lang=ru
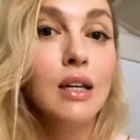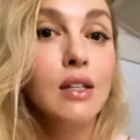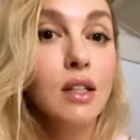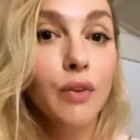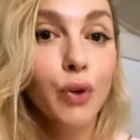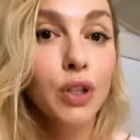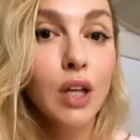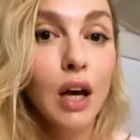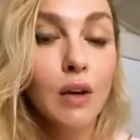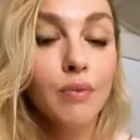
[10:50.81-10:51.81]
С того
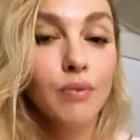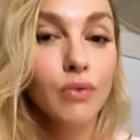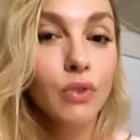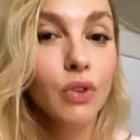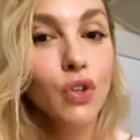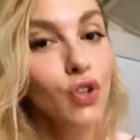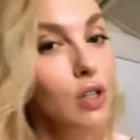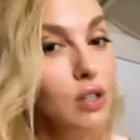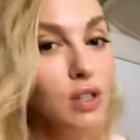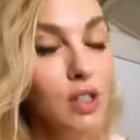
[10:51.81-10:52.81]
дня
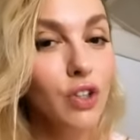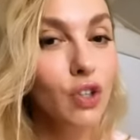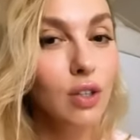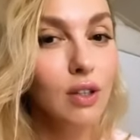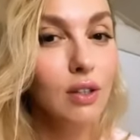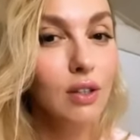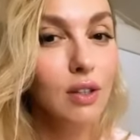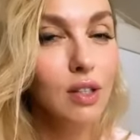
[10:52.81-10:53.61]
жизнь девочки